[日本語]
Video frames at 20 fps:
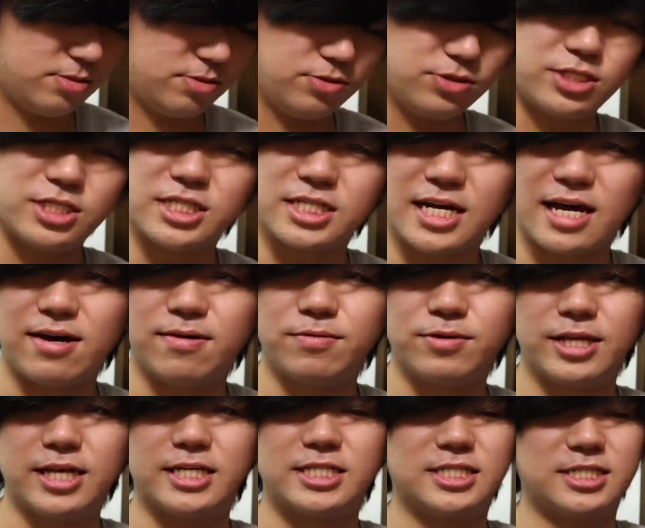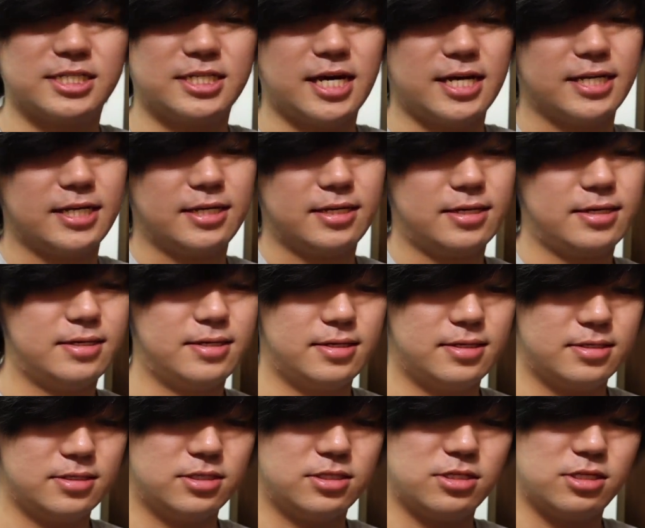内側をねしっかり
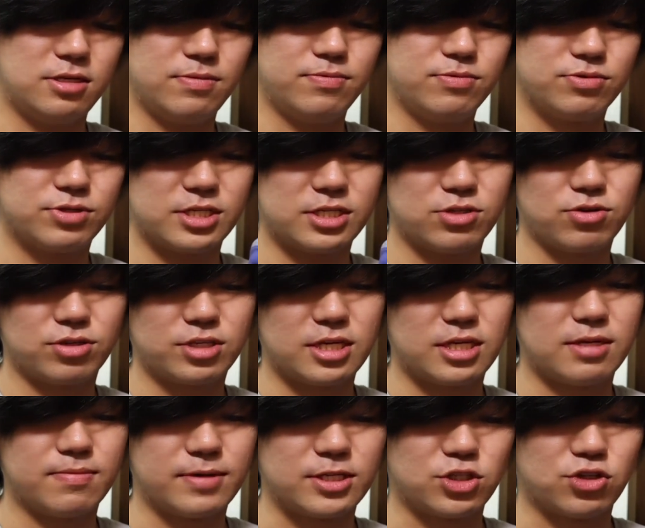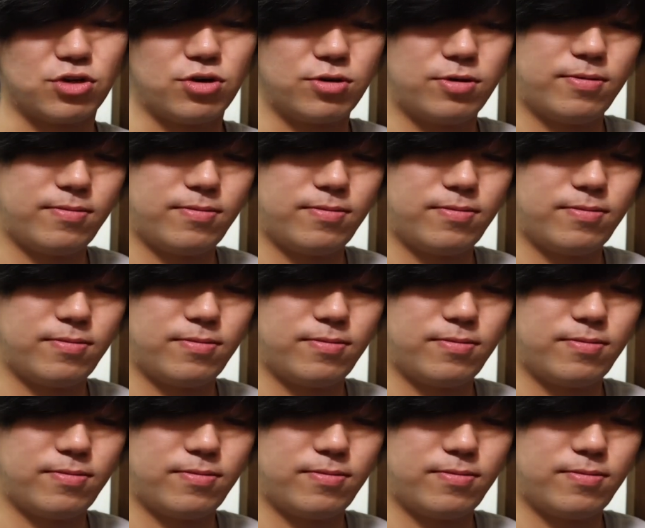水分拭き取っていきましょう